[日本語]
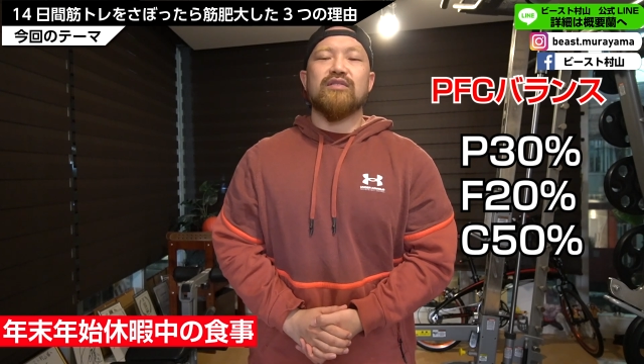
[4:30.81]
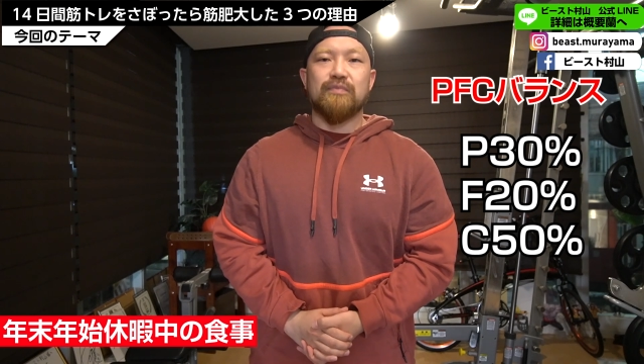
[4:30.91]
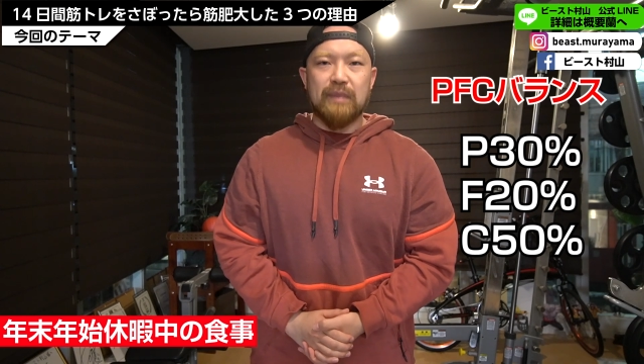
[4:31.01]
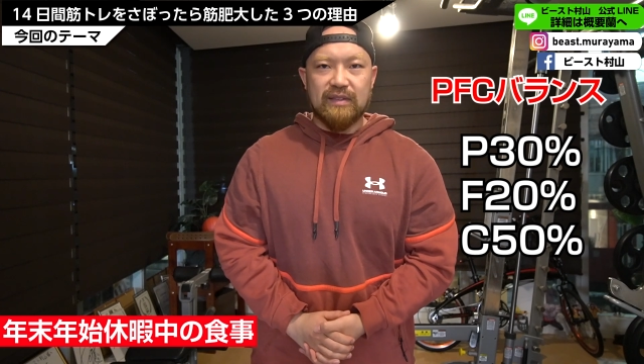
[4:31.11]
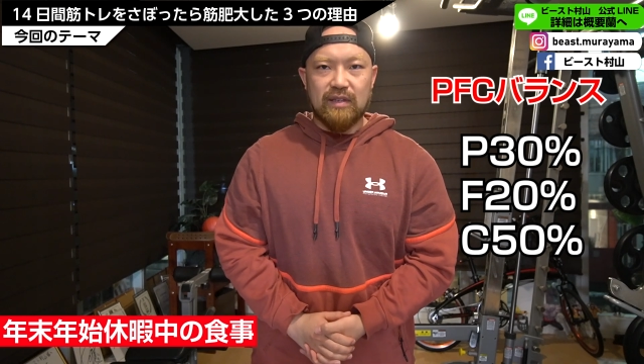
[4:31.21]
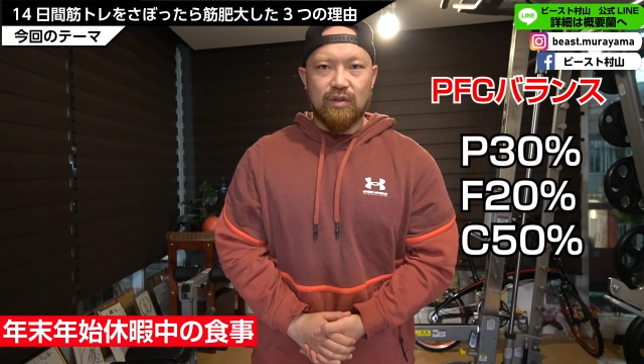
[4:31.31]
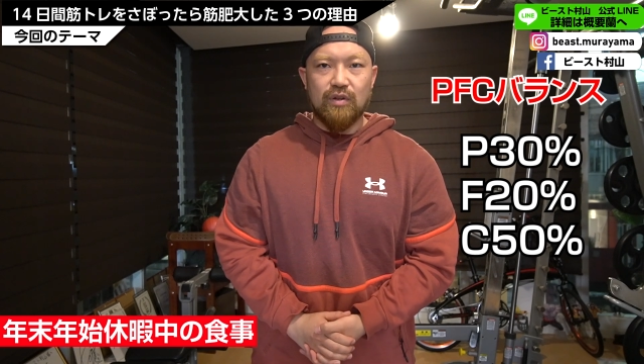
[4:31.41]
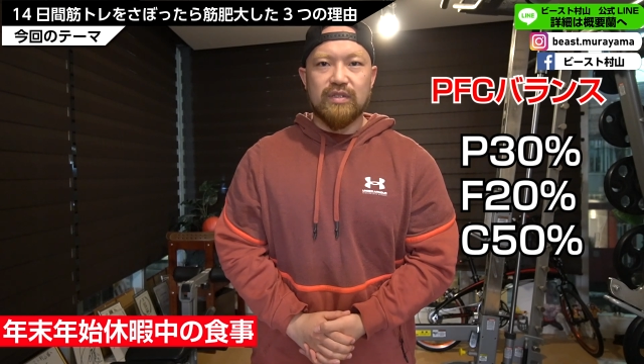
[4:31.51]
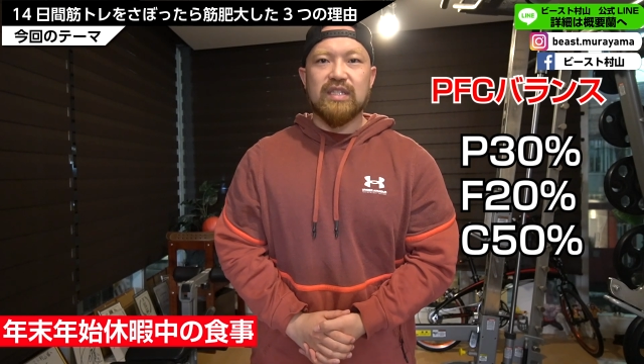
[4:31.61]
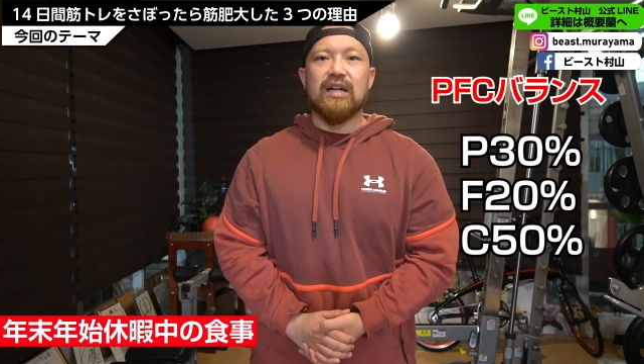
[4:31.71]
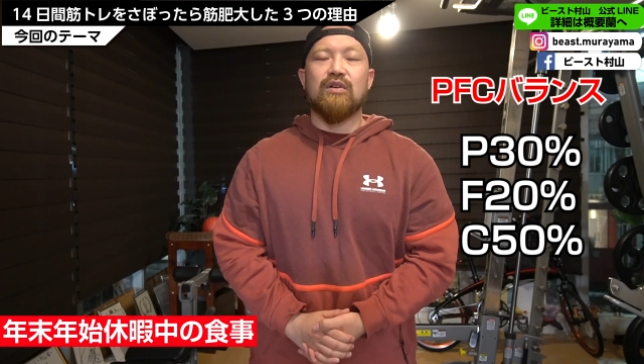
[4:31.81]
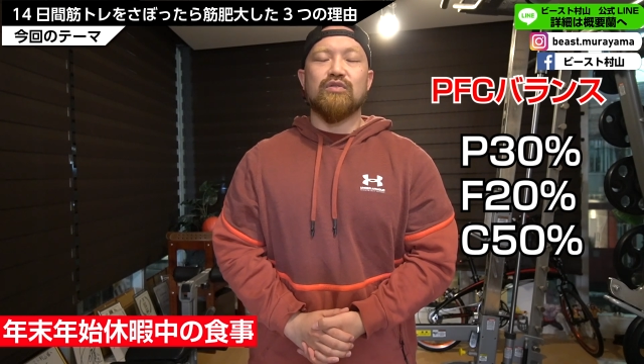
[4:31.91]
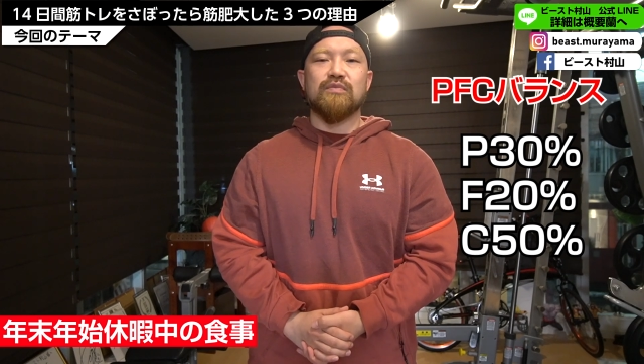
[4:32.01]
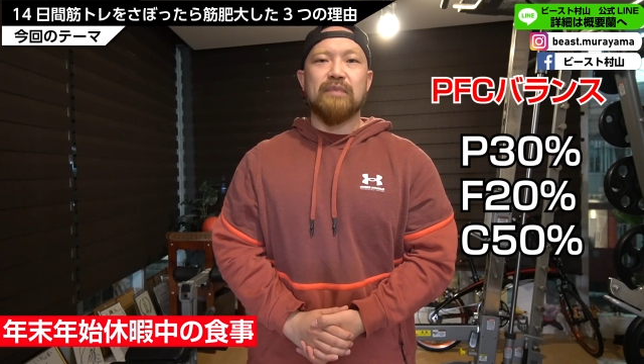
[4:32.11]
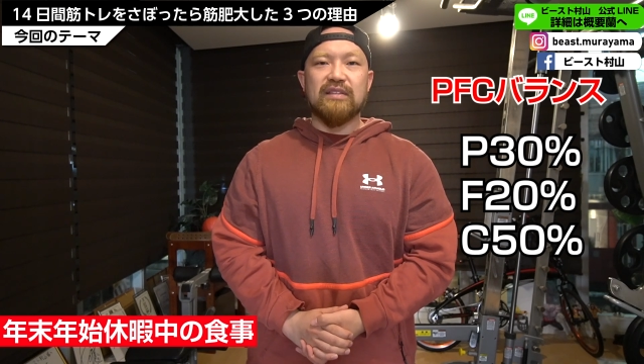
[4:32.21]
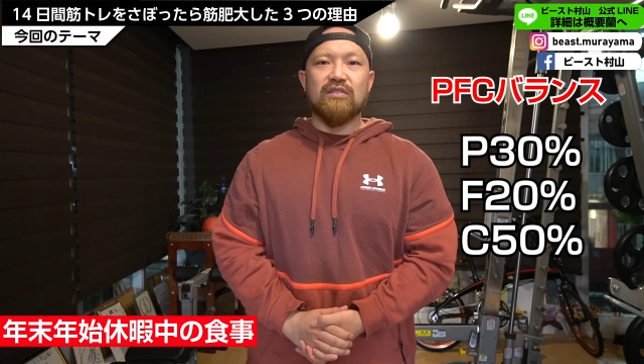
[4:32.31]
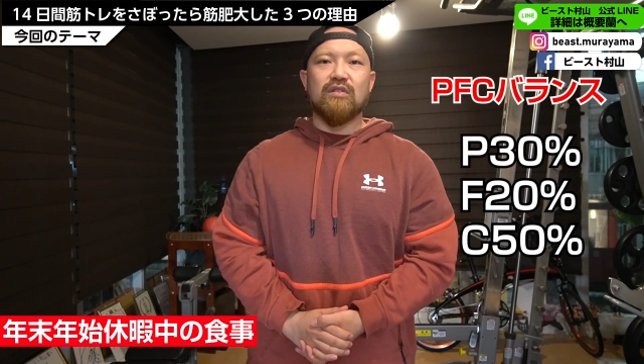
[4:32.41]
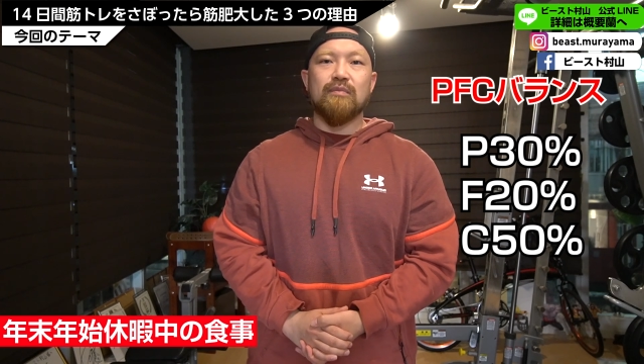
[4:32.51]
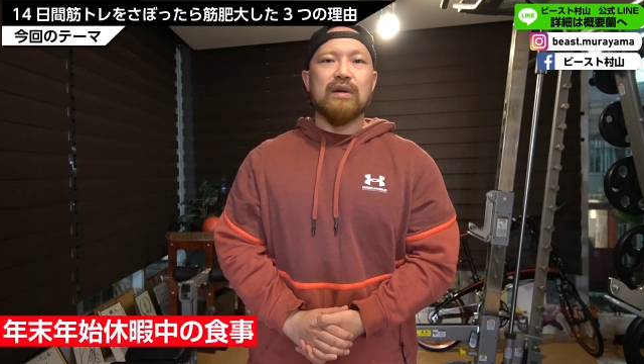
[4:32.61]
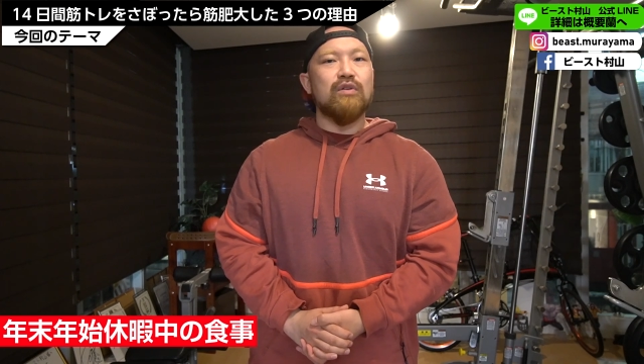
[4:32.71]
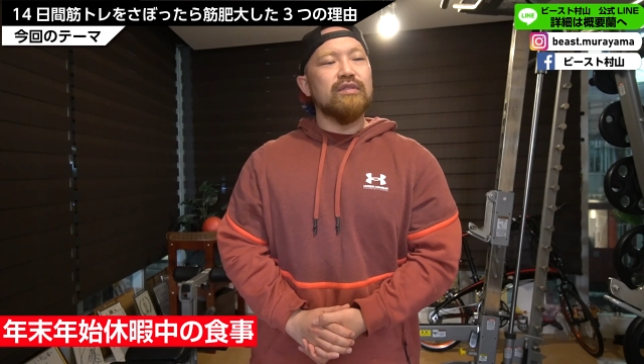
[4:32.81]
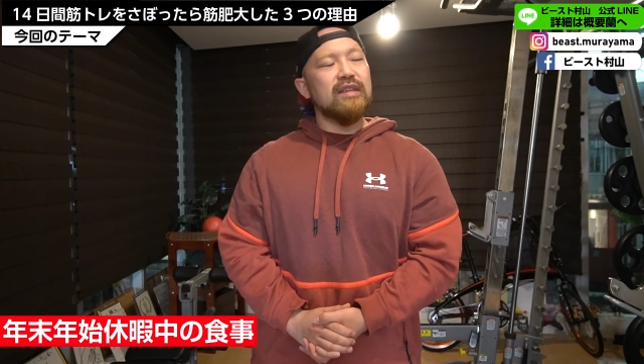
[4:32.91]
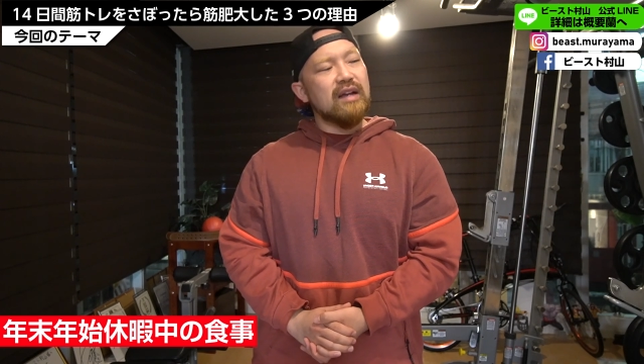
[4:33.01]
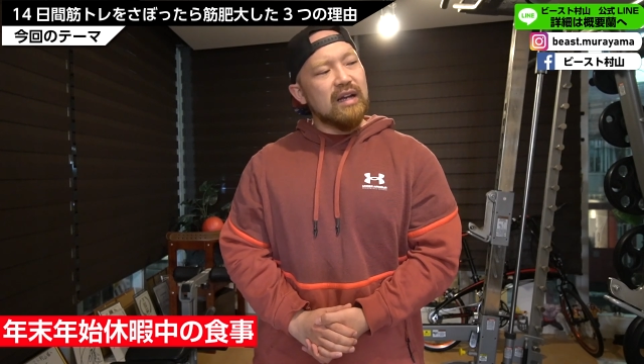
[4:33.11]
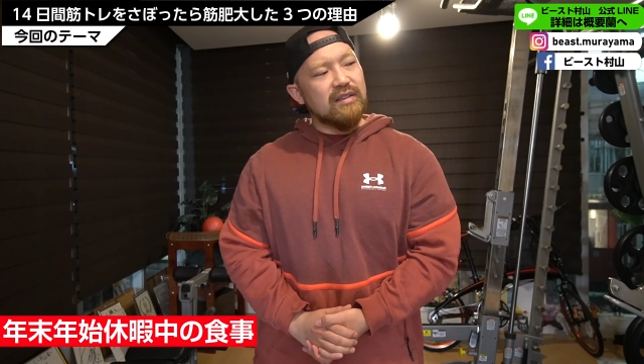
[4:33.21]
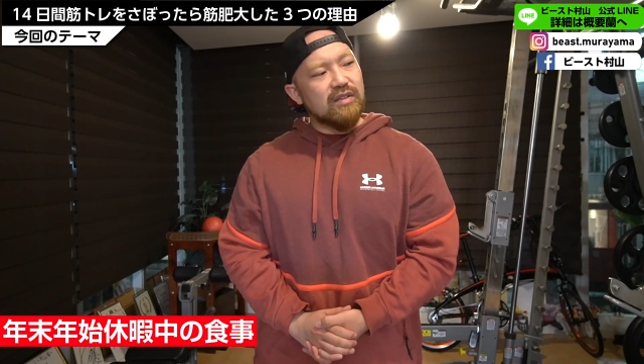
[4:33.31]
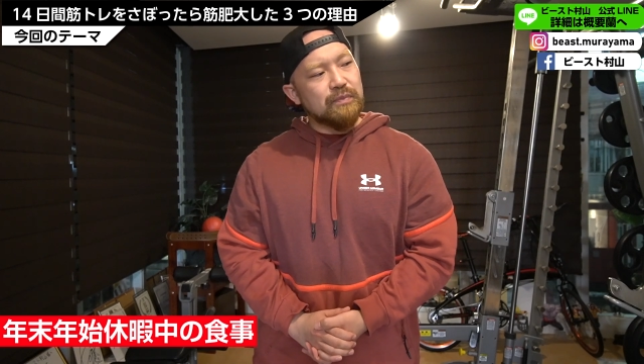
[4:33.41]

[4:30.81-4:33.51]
20%C が50%まあこんな感じの